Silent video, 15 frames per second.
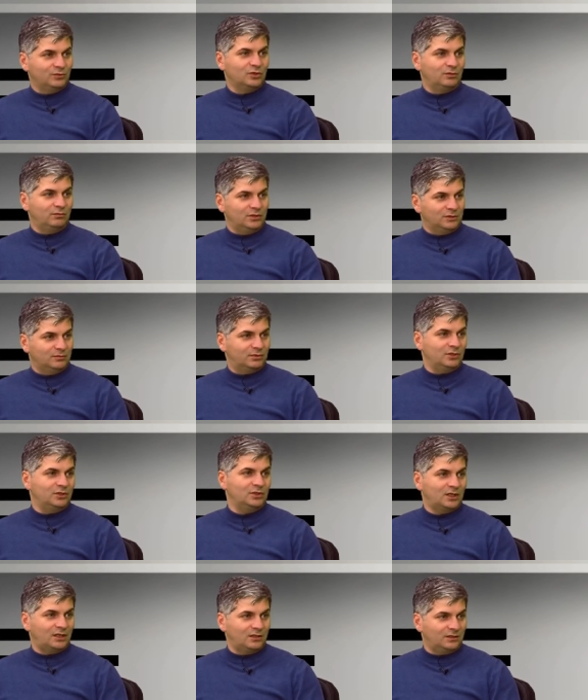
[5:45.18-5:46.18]
Будь любезен,
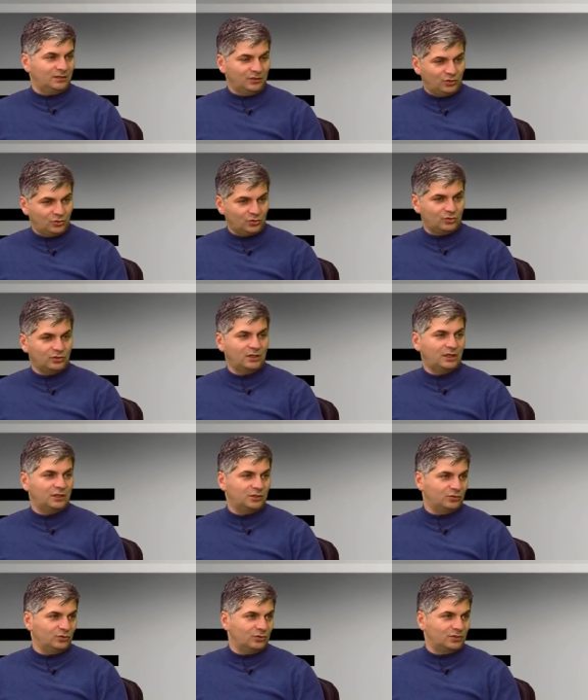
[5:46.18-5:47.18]
приезжай. Ничего, что
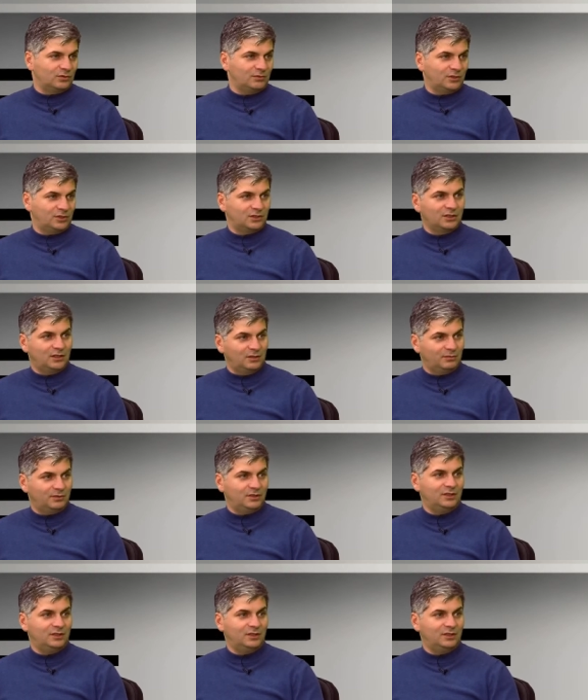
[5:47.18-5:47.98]
горячая точка Махачкала,